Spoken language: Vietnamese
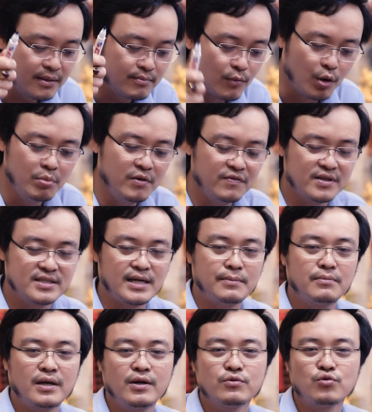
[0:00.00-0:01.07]
đến 40%
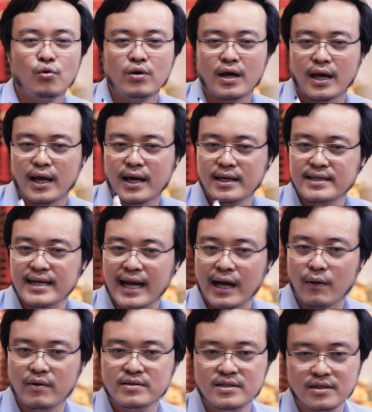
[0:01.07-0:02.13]
cái yếu tố là cái căn
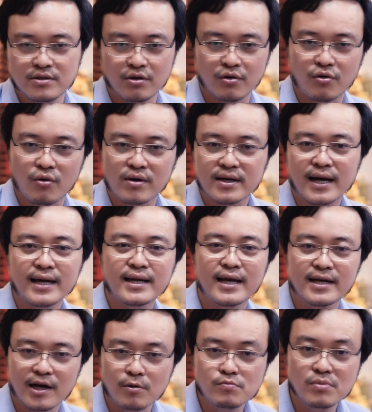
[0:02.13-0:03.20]
nhà của anh chị nó có cát
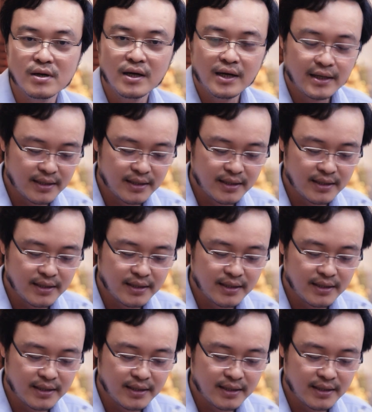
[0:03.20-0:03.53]
hay không.